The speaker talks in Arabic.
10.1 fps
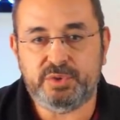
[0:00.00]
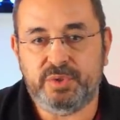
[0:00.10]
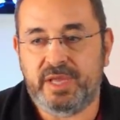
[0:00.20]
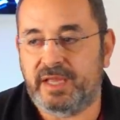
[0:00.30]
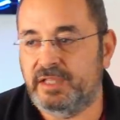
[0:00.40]

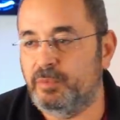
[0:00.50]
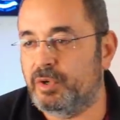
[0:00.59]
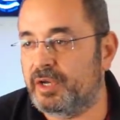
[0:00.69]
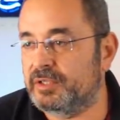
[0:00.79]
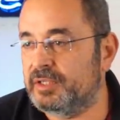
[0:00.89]
سوريا
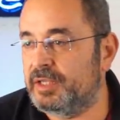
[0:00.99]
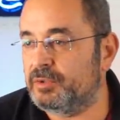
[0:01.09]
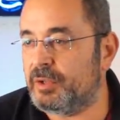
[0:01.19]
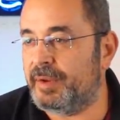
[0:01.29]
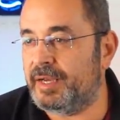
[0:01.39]

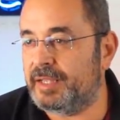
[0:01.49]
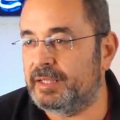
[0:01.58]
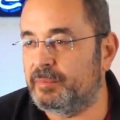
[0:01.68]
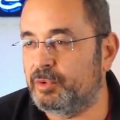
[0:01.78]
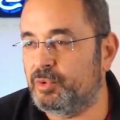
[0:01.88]
الديمقراطية طبعا
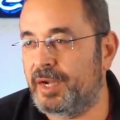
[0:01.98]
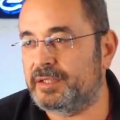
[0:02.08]
هذا الموضوع